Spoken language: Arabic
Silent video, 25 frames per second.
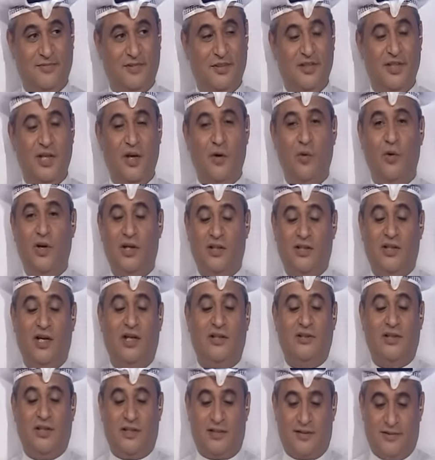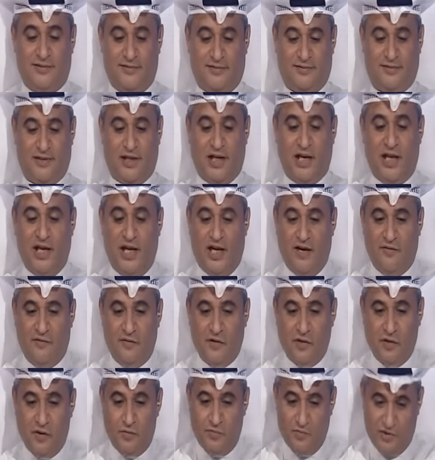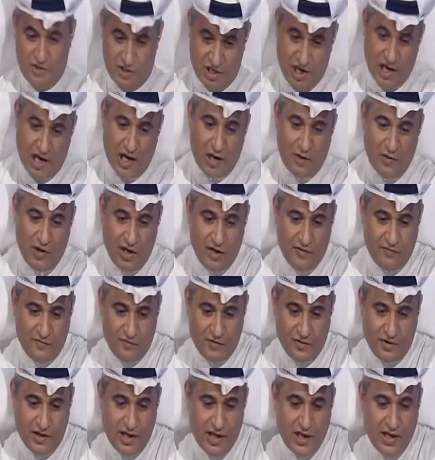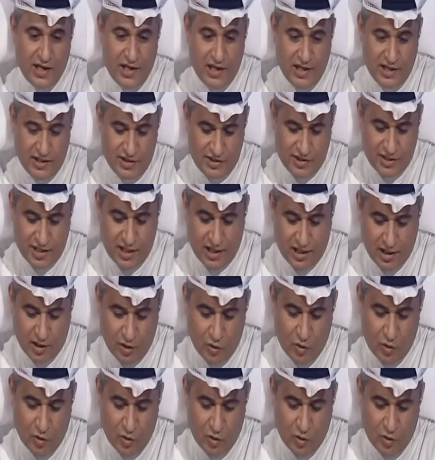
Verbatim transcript: دولة قطر الله يحفظهم إن شاء الله ويحفظ أهلها إن شاء الله